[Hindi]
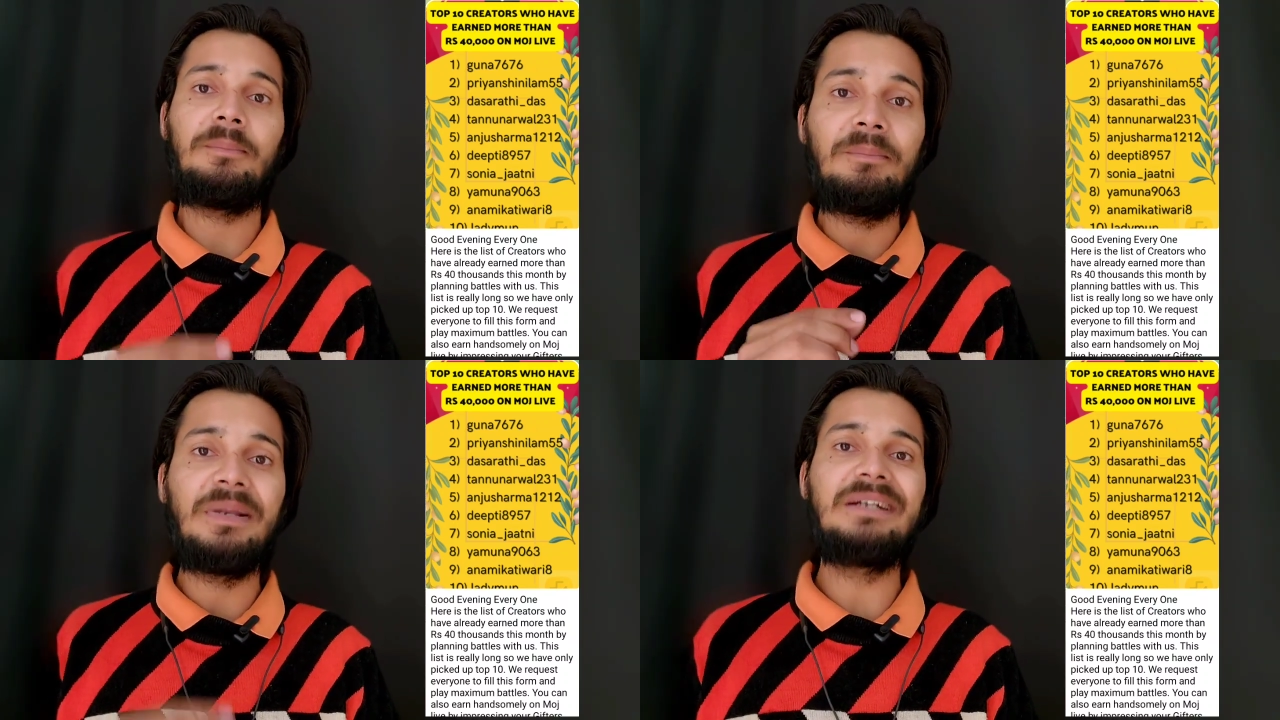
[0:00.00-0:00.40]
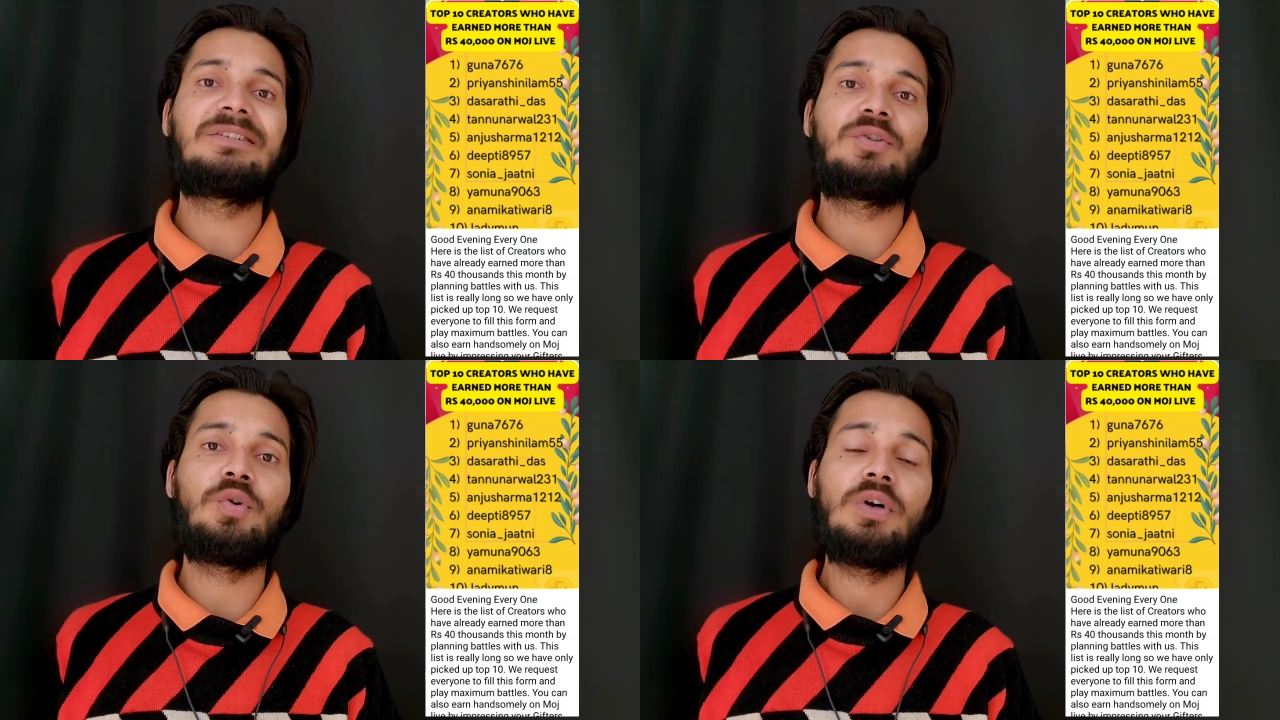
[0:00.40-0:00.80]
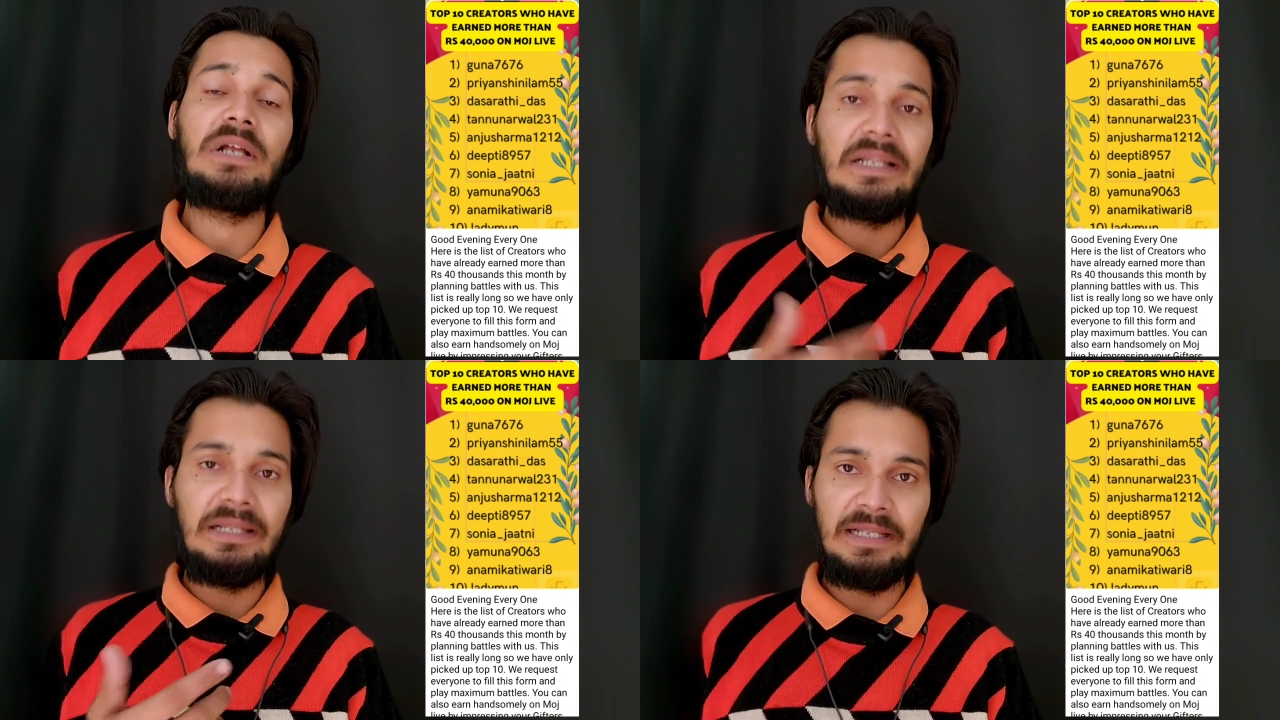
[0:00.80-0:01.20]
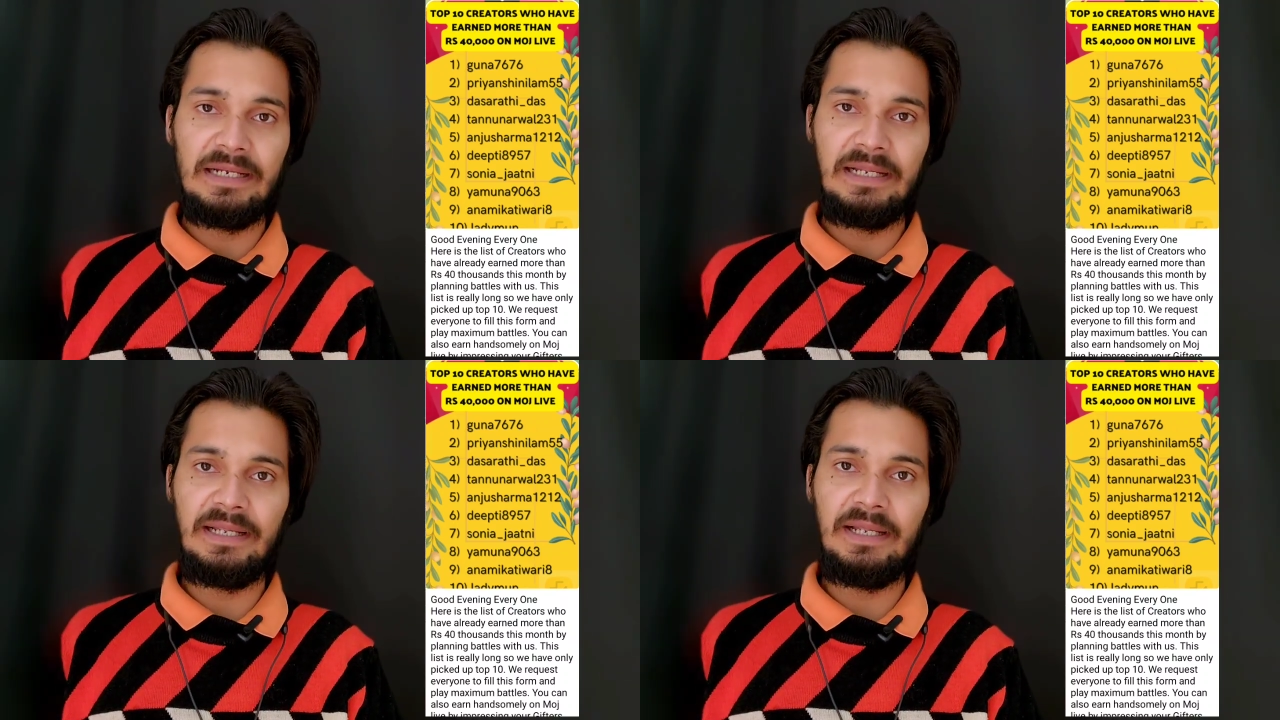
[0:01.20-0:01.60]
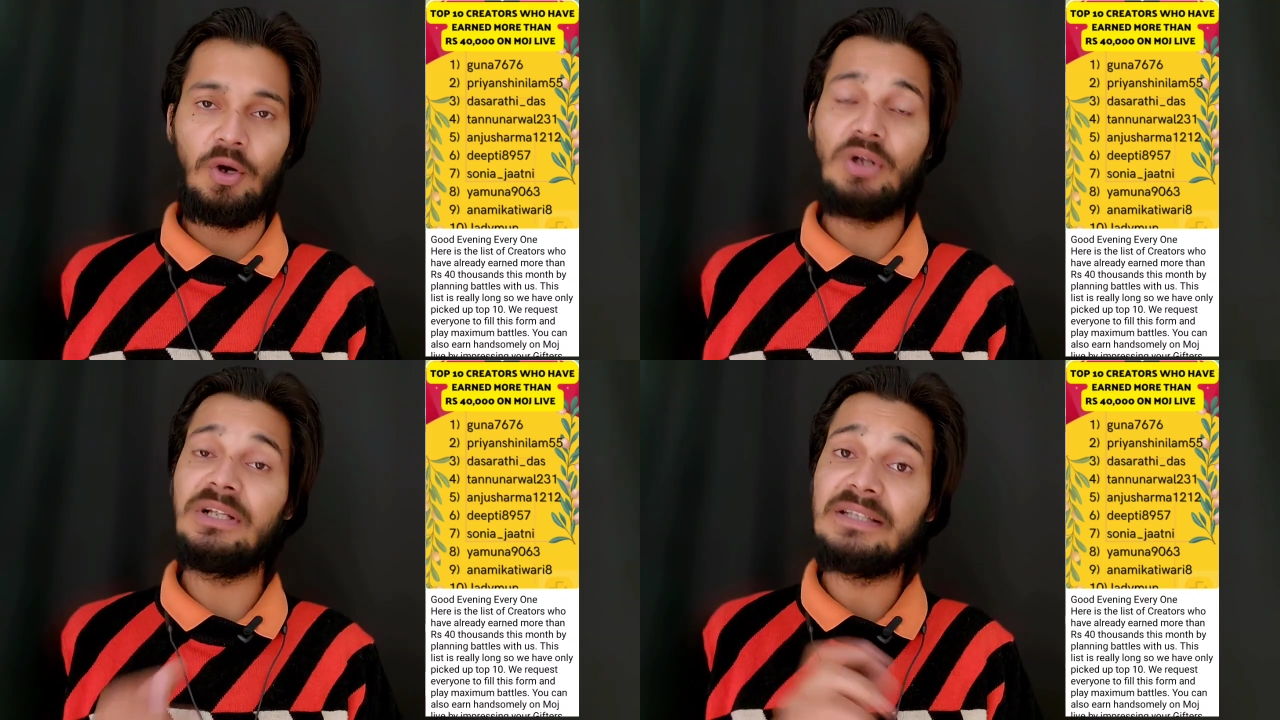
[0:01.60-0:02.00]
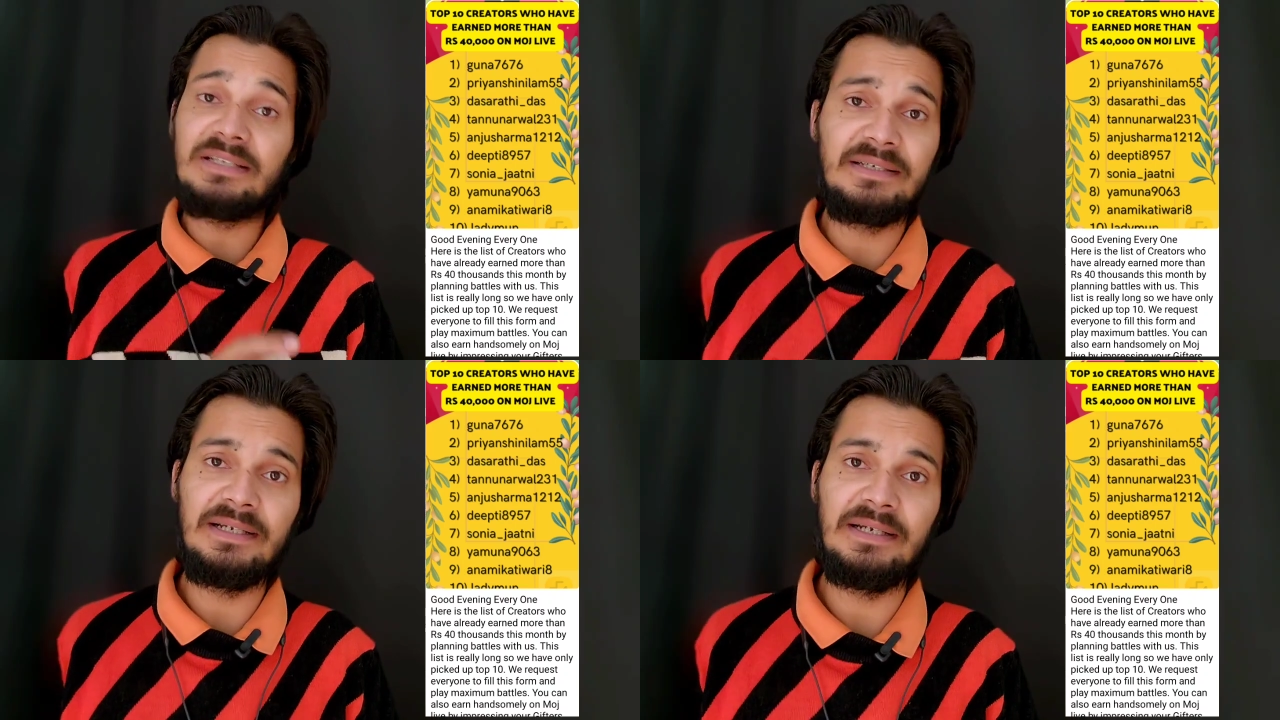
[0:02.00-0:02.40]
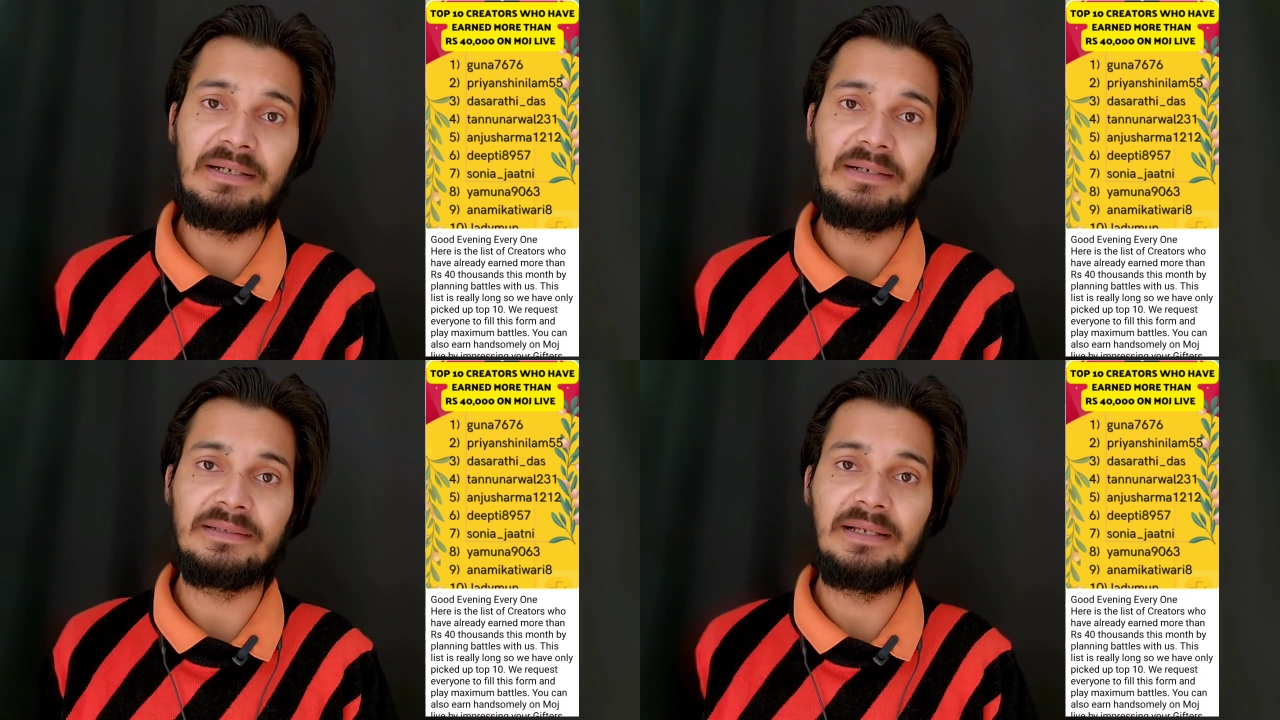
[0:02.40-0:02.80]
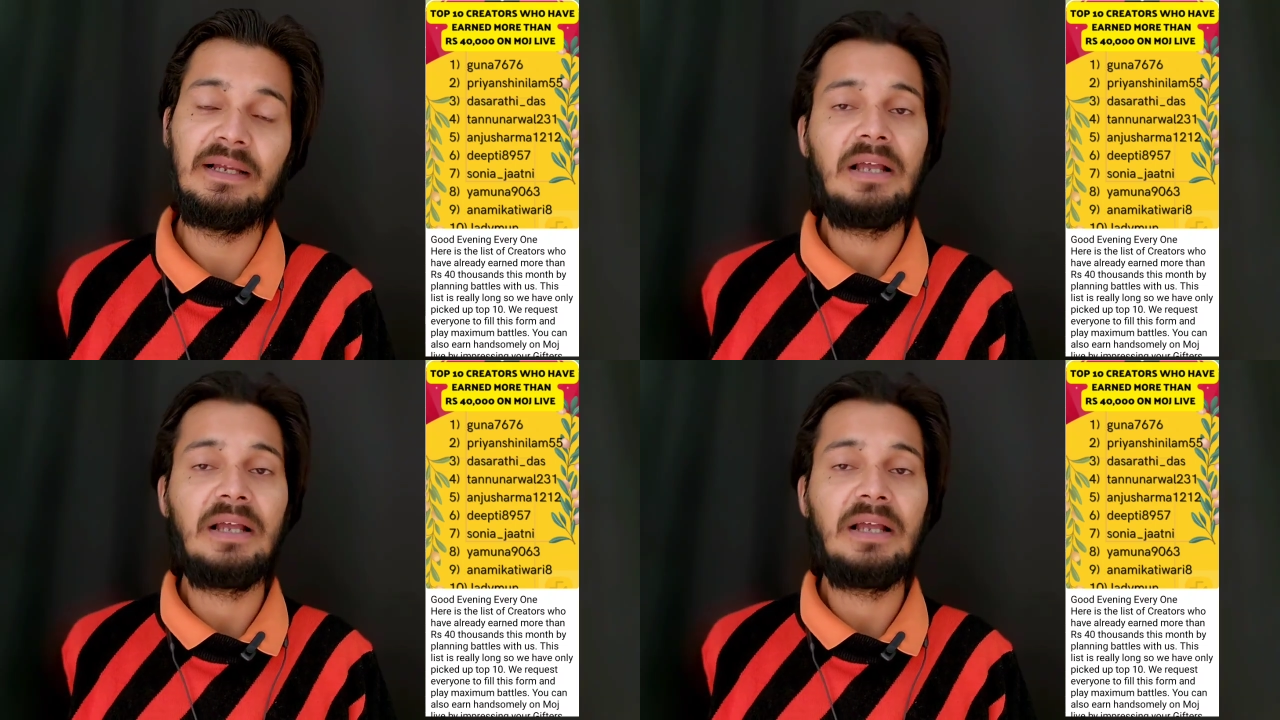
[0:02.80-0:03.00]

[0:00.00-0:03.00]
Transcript: मिंट्स को ले रहे हैं और ये दस क्रिएटर्स हैं